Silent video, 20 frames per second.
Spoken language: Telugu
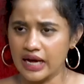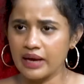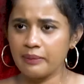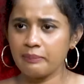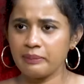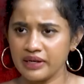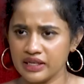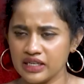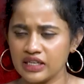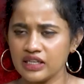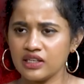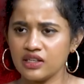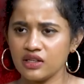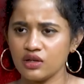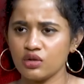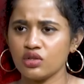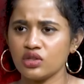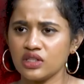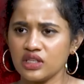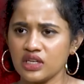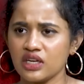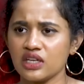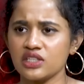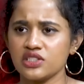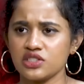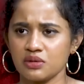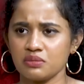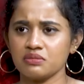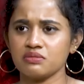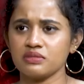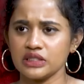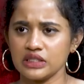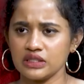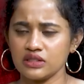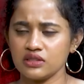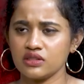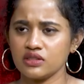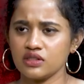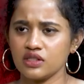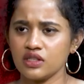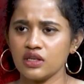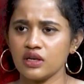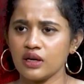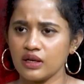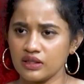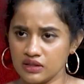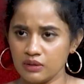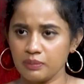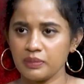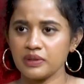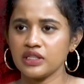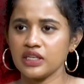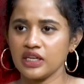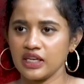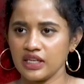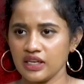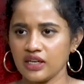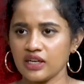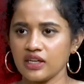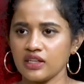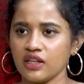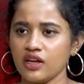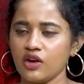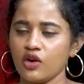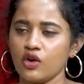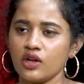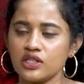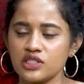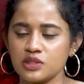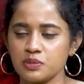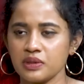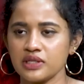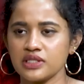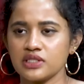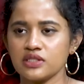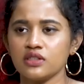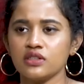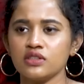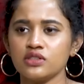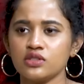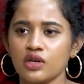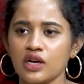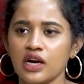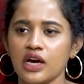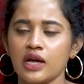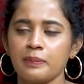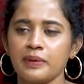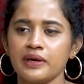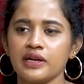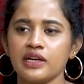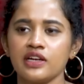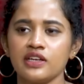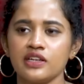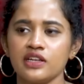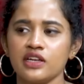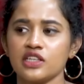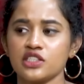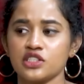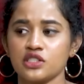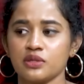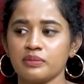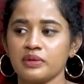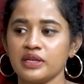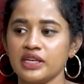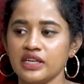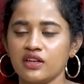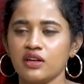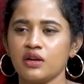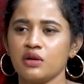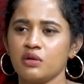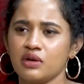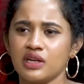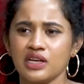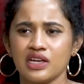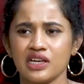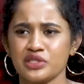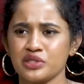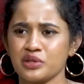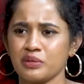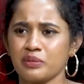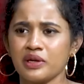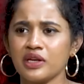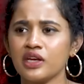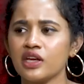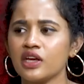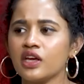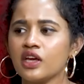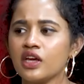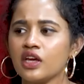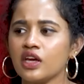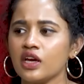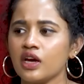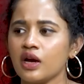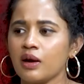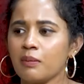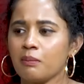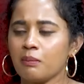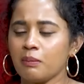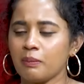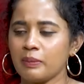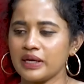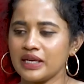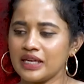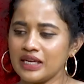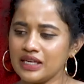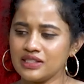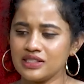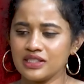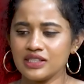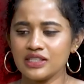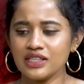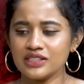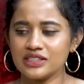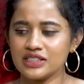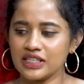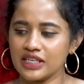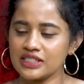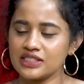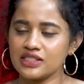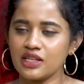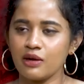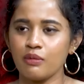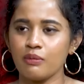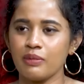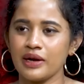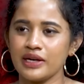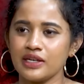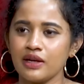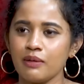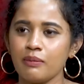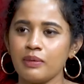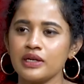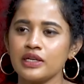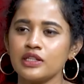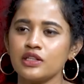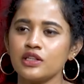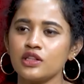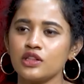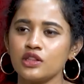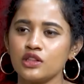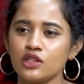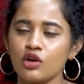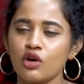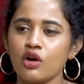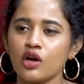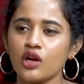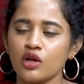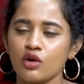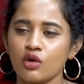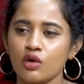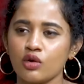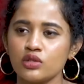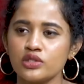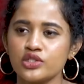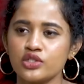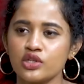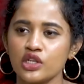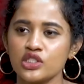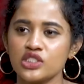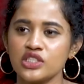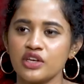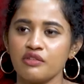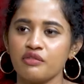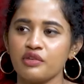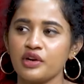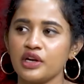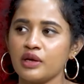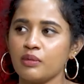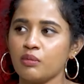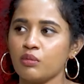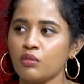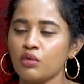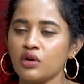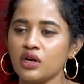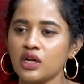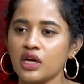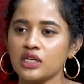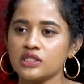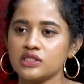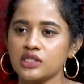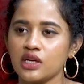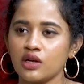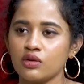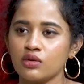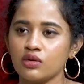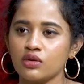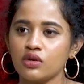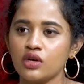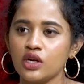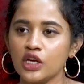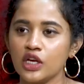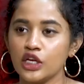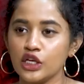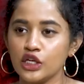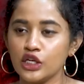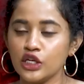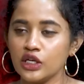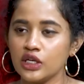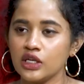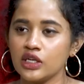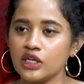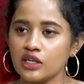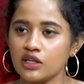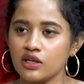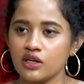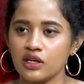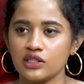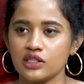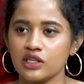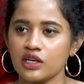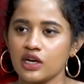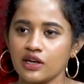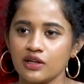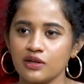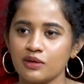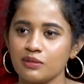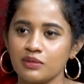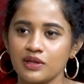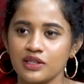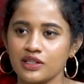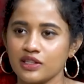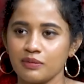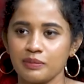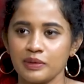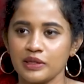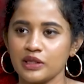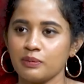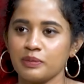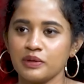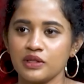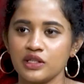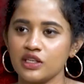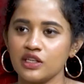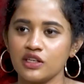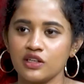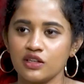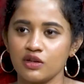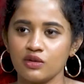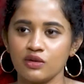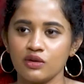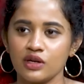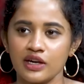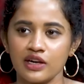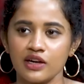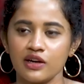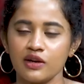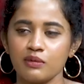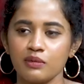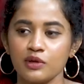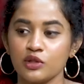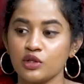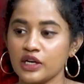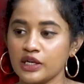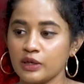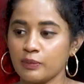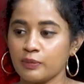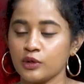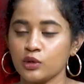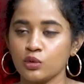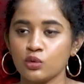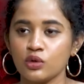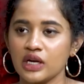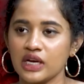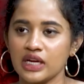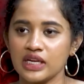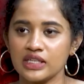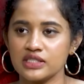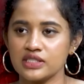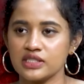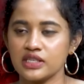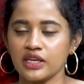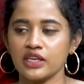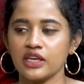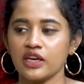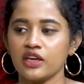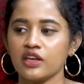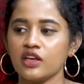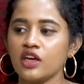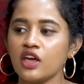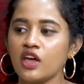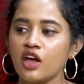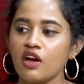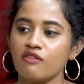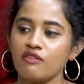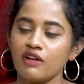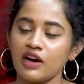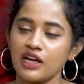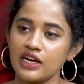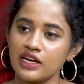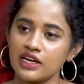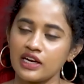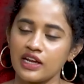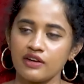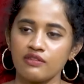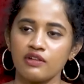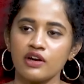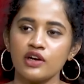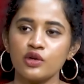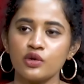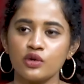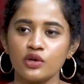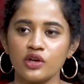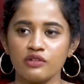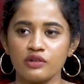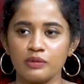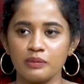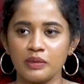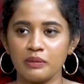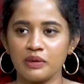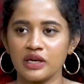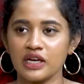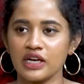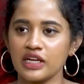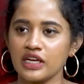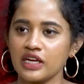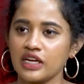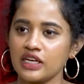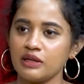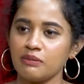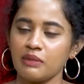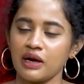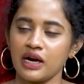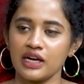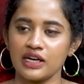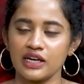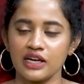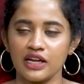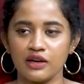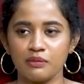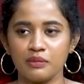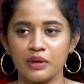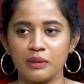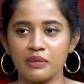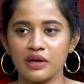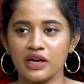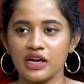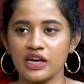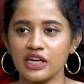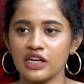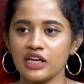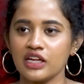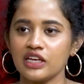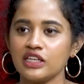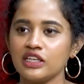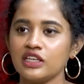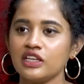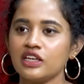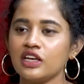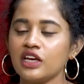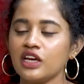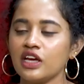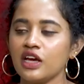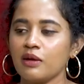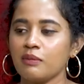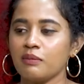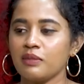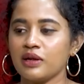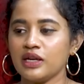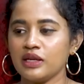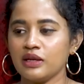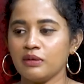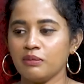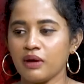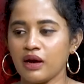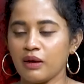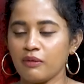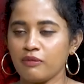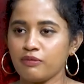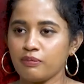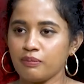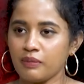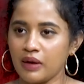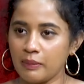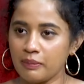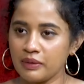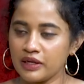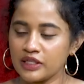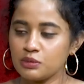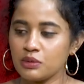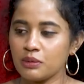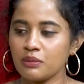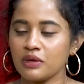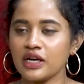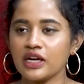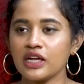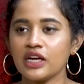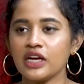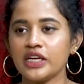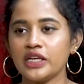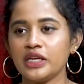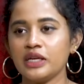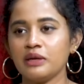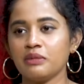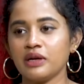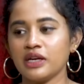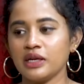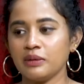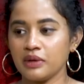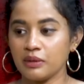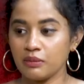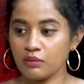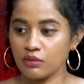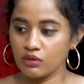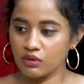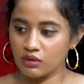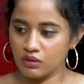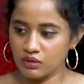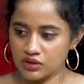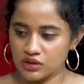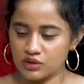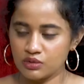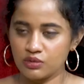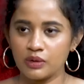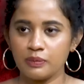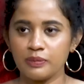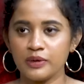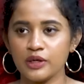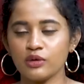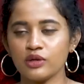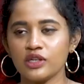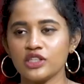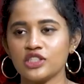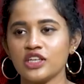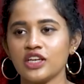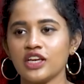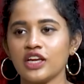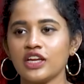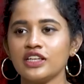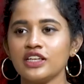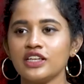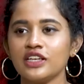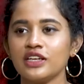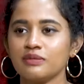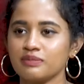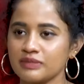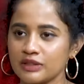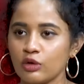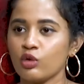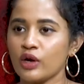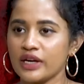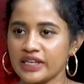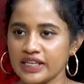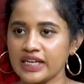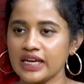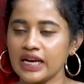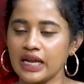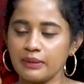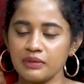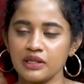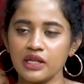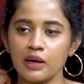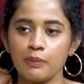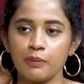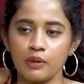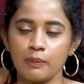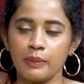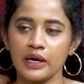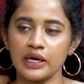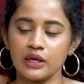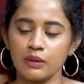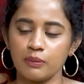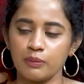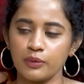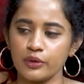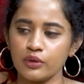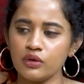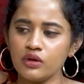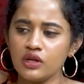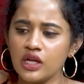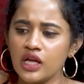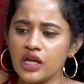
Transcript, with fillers: కార్పెట్ క్లీనింగ్ కొద్దిగా కష్టం అంత పెద్ద ఏరియా కదా హాల్ స్పేస్ సో కార్పెట్ క్లీనింగ్ కష్టం గిన్నెలు కూడా కష్టమే బేసిక్గా చేస్తాము బయట బట్ ఇంత ఆన్ ఏ హోల్ స్ట్రెచ్ ఎవ్రీడే మూడు నాలుగు సార్లు ఇన్ని గిన్నెలు అయితే కడగం కదా పెద్ద పెద్ద గిన్నెలు కడగడం ఎందుకంటే ఇప్పుడు టూ క్లాన్స్ అయ్యాయి వాళ్ళ క్లాన్ వండుకున్నవి మేమే కడగాలి మా క్లాన్ మేమే కడగాలి మళ్ళీ మా మా ప్లేస్ మేము కడగాలి మళ్ళీ మేము స్వీపింగ్ కూడా చేయాలి ఒకటే క్లాన్ మీద అప్పుడు పడ్డప్పుడు